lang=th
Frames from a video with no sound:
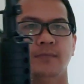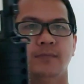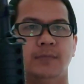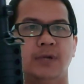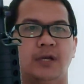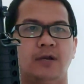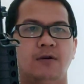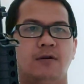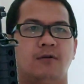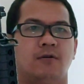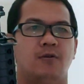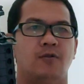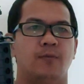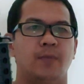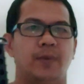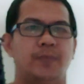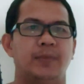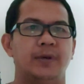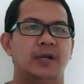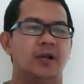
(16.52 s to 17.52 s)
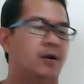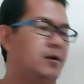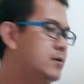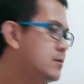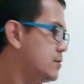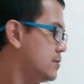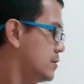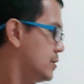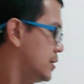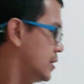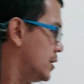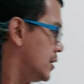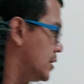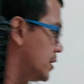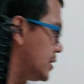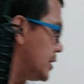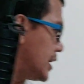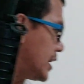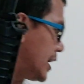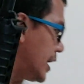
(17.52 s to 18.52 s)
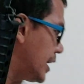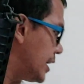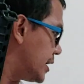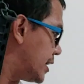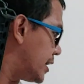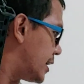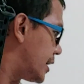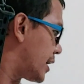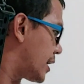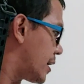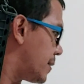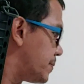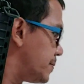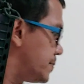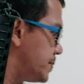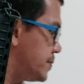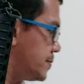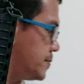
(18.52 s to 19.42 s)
เหมือนก็ออกกล่องเป็นปืนยิงเล่นนะครับ